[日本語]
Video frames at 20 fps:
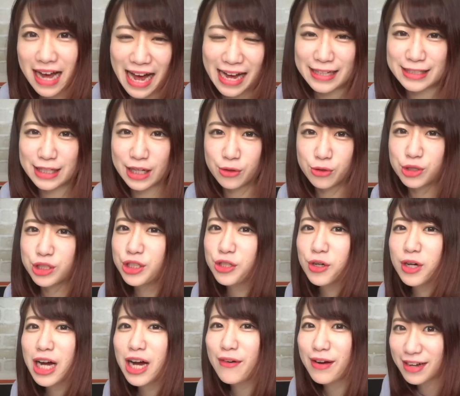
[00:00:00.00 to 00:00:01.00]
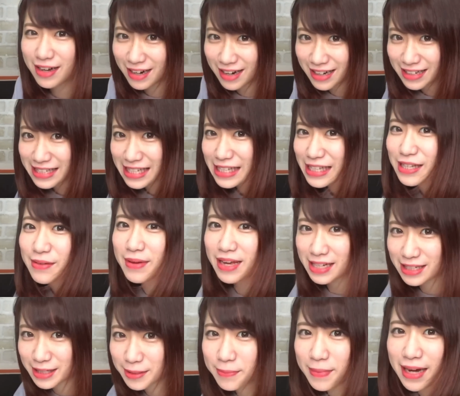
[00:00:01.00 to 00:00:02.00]
はい、じゃあ後ろ側から説
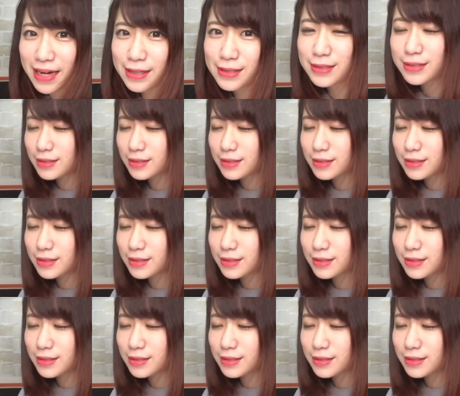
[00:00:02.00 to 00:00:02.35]
明しま